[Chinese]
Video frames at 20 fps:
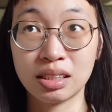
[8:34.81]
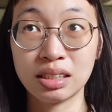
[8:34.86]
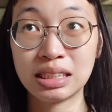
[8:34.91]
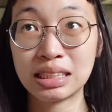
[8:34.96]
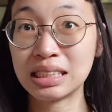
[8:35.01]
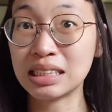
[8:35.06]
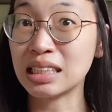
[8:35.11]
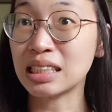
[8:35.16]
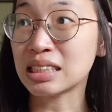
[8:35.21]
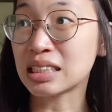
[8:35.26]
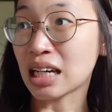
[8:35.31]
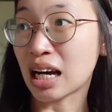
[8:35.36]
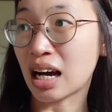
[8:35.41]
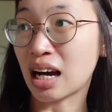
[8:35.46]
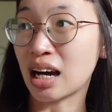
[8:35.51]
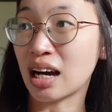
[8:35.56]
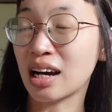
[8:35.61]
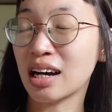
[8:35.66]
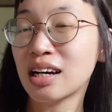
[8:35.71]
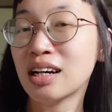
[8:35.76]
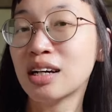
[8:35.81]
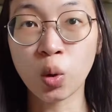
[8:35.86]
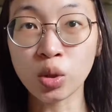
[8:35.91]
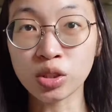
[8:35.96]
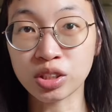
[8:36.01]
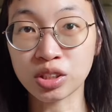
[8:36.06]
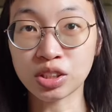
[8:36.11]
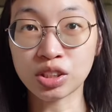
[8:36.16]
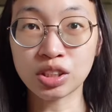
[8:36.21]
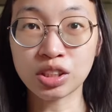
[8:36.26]
企业家，或
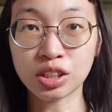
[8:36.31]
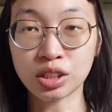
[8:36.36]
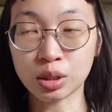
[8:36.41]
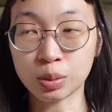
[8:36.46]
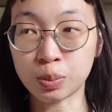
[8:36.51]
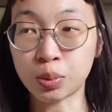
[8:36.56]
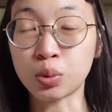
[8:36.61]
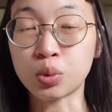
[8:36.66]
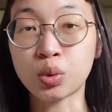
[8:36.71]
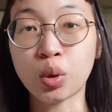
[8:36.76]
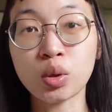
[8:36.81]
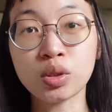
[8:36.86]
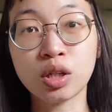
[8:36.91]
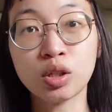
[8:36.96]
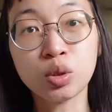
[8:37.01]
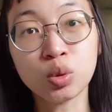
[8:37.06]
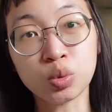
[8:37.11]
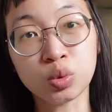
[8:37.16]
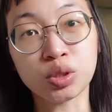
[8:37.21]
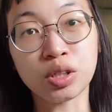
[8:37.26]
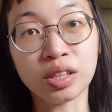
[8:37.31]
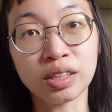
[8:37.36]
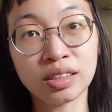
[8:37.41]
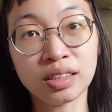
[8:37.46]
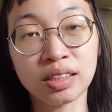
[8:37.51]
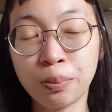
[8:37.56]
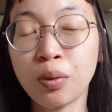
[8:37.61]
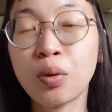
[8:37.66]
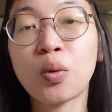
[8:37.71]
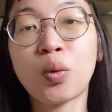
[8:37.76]
者是普通的路人，
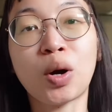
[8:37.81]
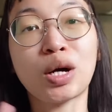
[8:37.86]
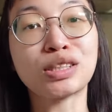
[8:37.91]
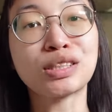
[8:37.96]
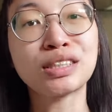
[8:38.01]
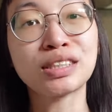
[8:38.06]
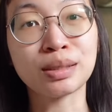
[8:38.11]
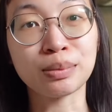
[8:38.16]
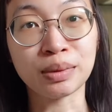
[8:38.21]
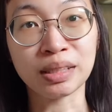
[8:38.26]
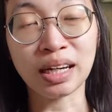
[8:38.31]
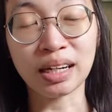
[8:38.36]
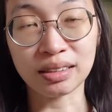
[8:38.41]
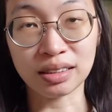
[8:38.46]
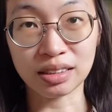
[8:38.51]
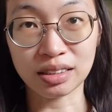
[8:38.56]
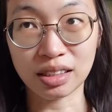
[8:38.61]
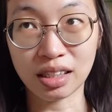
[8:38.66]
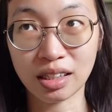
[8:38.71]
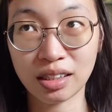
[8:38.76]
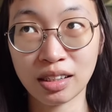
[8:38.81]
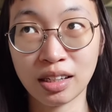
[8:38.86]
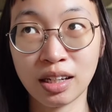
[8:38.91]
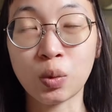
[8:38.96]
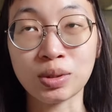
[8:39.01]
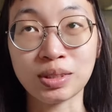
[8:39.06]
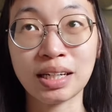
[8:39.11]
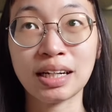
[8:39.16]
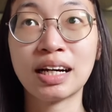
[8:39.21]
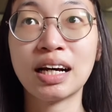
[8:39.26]
不管是什么样的人，
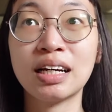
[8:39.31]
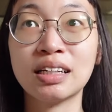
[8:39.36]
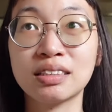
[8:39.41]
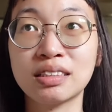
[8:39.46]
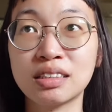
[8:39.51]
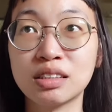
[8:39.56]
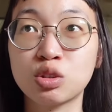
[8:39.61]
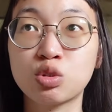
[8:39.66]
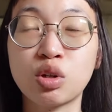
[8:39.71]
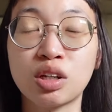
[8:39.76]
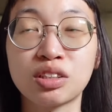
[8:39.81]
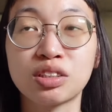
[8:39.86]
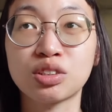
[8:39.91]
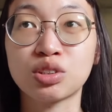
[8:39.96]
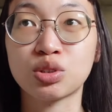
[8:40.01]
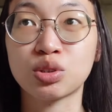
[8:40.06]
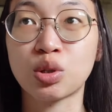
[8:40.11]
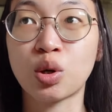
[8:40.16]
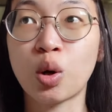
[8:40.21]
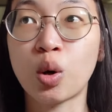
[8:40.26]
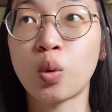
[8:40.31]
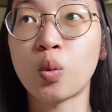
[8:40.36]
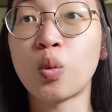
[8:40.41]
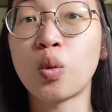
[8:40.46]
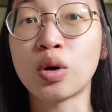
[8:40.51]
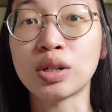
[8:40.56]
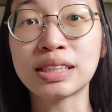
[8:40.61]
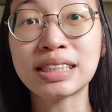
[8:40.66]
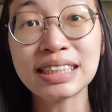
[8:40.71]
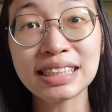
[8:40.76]
我在看自传的时候，
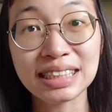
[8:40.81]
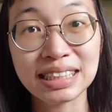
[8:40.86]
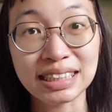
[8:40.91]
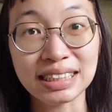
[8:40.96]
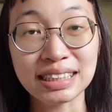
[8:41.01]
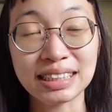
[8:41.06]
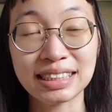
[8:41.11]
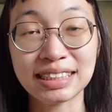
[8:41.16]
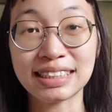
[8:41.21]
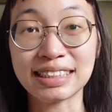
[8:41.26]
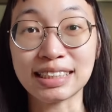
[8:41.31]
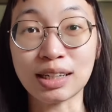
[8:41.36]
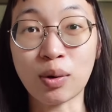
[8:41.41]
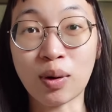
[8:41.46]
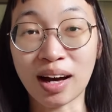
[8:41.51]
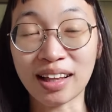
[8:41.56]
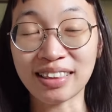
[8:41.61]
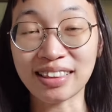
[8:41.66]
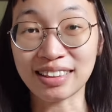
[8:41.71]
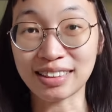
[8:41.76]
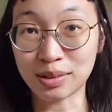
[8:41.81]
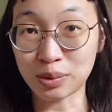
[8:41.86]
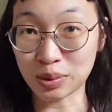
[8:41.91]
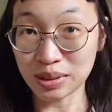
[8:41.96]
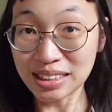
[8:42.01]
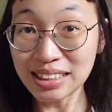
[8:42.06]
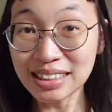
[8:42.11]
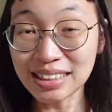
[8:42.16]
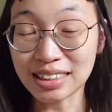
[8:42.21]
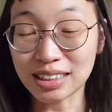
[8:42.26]
我自己喜欢的，我
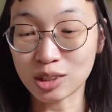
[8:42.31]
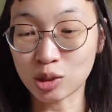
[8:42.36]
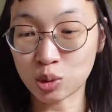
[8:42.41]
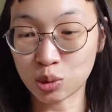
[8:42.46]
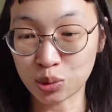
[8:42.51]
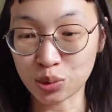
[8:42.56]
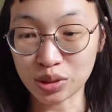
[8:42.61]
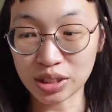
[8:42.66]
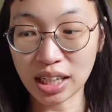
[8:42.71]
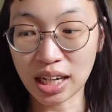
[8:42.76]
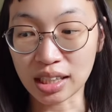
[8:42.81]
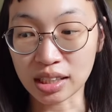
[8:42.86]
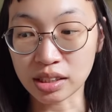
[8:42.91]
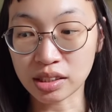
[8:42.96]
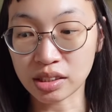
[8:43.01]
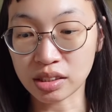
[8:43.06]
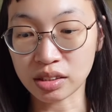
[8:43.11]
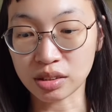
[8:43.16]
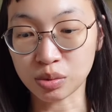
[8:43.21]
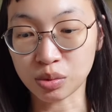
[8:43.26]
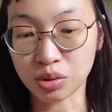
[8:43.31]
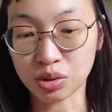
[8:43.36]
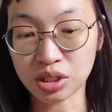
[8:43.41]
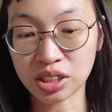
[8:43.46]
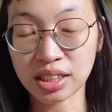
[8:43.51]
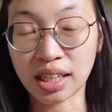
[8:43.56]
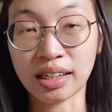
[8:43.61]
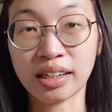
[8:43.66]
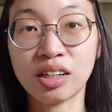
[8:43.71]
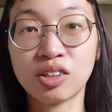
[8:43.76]
自己的取向是我
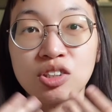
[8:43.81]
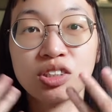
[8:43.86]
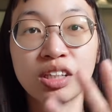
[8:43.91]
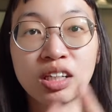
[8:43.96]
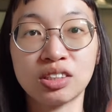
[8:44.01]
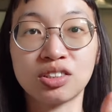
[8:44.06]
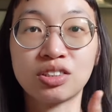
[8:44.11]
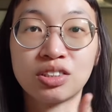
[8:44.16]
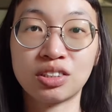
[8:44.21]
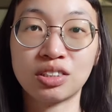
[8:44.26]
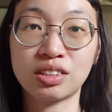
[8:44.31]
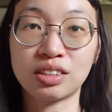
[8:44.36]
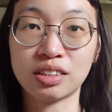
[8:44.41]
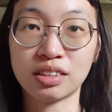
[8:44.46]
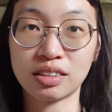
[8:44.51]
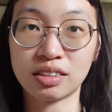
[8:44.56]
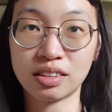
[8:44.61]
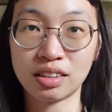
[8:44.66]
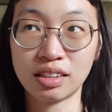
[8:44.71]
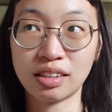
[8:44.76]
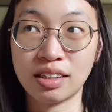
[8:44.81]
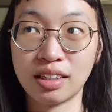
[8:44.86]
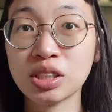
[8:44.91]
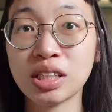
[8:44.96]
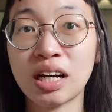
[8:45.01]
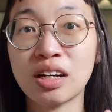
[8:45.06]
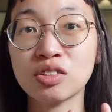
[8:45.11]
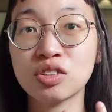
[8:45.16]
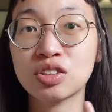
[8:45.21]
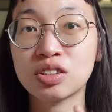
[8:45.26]
想要认识这个人，我
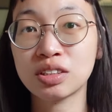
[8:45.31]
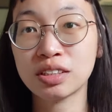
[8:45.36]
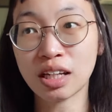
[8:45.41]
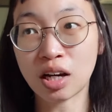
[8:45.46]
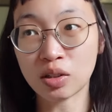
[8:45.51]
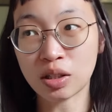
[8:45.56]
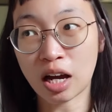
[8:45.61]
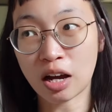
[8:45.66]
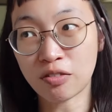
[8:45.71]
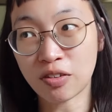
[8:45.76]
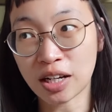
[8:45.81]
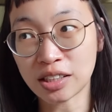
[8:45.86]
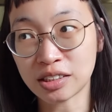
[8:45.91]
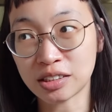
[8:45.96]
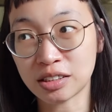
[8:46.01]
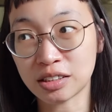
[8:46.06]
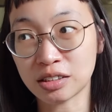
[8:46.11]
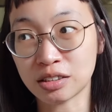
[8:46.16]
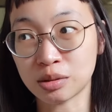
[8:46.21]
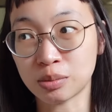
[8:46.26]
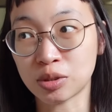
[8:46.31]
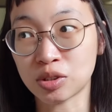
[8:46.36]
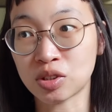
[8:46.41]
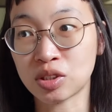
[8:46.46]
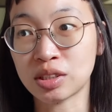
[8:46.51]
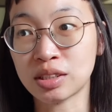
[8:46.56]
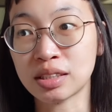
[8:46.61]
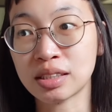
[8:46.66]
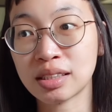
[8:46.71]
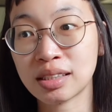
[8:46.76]
想要知道他发生了什么
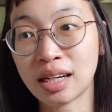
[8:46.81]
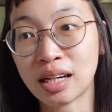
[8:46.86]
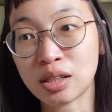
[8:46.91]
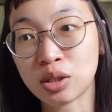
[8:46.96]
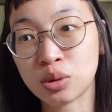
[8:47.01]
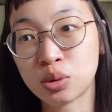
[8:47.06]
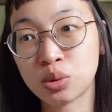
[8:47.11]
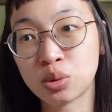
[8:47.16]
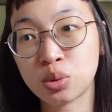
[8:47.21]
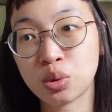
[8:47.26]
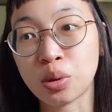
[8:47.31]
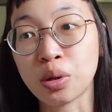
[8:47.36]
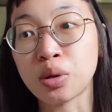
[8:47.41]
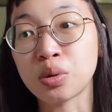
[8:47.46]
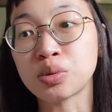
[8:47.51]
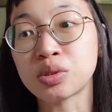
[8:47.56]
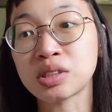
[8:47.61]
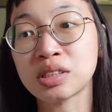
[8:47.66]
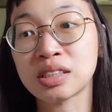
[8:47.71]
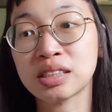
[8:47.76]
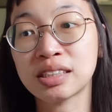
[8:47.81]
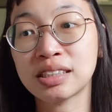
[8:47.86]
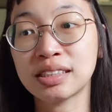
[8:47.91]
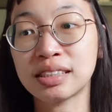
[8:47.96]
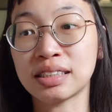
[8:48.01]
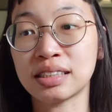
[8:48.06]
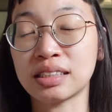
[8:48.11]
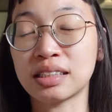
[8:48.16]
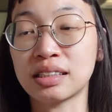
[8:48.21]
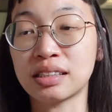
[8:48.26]
事，他对于这些事
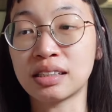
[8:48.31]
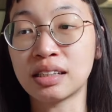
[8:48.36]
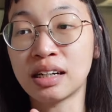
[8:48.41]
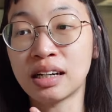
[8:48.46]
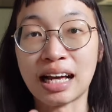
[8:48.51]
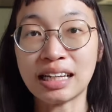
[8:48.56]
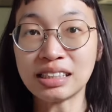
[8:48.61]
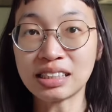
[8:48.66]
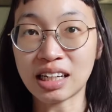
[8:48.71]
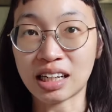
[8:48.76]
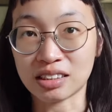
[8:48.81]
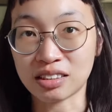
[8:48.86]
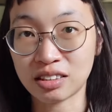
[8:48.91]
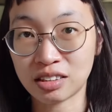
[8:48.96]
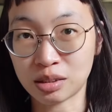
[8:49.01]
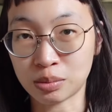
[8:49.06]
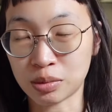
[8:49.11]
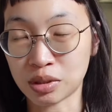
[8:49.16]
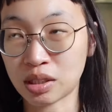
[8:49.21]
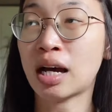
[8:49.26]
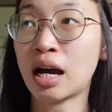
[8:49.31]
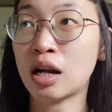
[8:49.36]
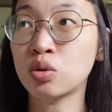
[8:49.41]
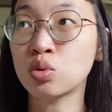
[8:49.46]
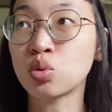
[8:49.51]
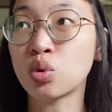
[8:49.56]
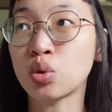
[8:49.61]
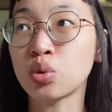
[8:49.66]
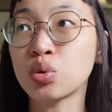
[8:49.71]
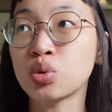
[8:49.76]
情的感想是什么，他
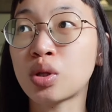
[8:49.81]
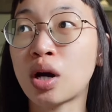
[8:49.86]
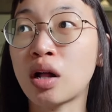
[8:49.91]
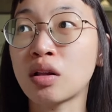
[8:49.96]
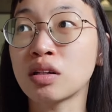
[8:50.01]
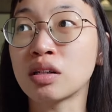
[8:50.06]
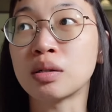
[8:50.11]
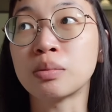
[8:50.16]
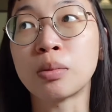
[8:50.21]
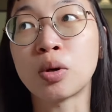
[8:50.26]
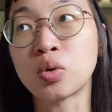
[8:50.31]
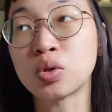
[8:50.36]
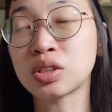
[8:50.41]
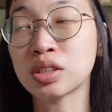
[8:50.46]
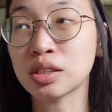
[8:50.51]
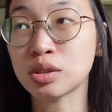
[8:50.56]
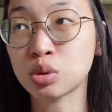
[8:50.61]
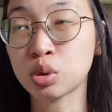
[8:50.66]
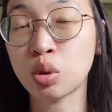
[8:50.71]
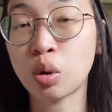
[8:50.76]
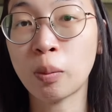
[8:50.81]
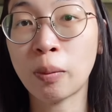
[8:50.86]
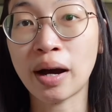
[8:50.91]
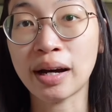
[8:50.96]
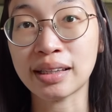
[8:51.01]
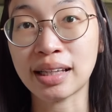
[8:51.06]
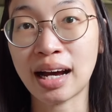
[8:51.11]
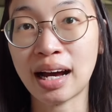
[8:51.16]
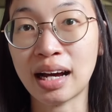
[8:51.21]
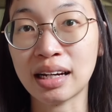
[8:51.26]
如果遇到了某一些挫
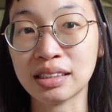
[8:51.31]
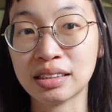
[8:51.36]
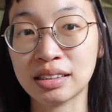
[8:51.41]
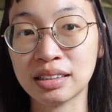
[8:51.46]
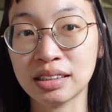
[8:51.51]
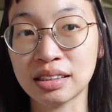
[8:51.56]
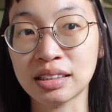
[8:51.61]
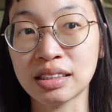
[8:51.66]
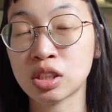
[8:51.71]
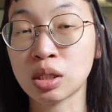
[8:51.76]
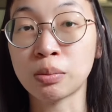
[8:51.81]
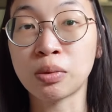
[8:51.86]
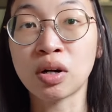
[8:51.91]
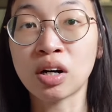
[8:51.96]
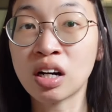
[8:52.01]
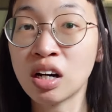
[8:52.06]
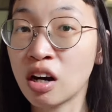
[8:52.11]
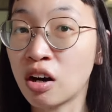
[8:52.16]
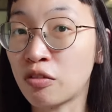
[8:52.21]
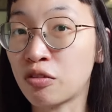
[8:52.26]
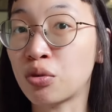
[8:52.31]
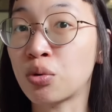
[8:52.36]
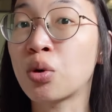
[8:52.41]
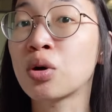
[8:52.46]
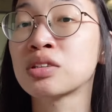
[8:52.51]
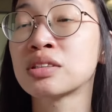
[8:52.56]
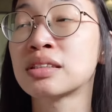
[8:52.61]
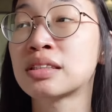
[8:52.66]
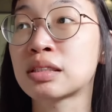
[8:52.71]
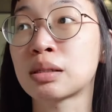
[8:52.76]
败，他是怎么克服，
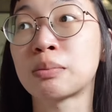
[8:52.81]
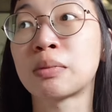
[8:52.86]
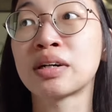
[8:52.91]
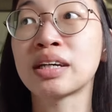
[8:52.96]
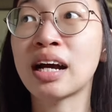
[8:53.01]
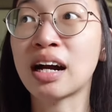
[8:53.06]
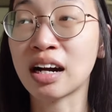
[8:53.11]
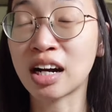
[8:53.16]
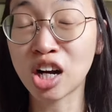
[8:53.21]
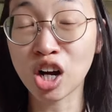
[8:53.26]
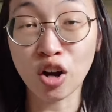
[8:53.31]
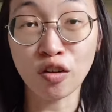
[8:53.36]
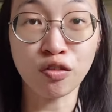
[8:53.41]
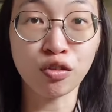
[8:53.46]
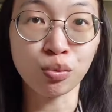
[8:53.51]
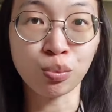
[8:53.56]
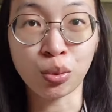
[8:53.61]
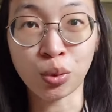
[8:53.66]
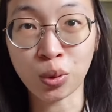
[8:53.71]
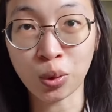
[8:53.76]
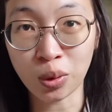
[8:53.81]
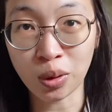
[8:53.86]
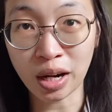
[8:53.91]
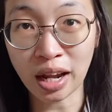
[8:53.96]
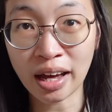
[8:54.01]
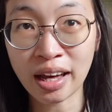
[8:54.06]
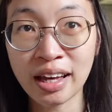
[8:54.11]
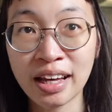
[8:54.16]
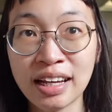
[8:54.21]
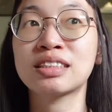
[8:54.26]
或是怎么样克服不过
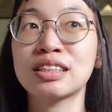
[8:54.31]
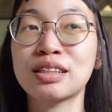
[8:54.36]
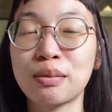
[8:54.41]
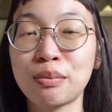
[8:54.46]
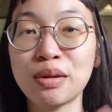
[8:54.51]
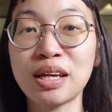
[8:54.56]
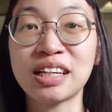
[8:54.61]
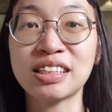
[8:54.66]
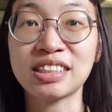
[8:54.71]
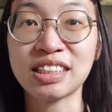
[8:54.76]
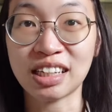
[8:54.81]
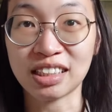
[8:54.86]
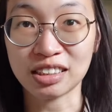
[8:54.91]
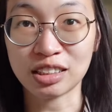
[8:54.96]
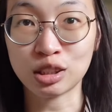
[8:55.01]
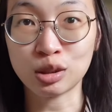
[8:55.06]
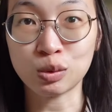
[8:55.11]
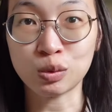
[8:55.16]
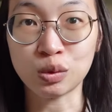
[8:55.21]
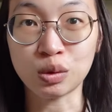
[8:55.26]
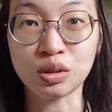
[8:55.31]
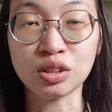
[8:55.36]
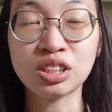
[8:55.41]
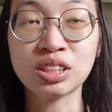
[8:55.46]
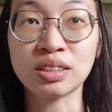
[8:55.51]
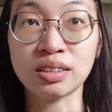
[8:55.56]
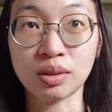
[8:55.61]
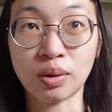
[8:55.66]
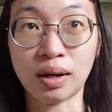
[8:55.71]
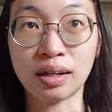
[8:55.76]
来，这个面向是我
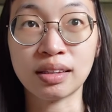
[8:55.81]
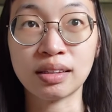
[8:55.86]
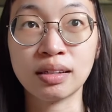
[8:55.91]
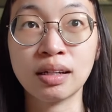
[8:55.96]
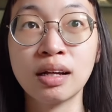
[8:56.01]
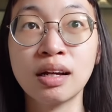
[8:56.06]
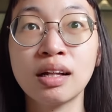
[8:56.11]
喜欢的。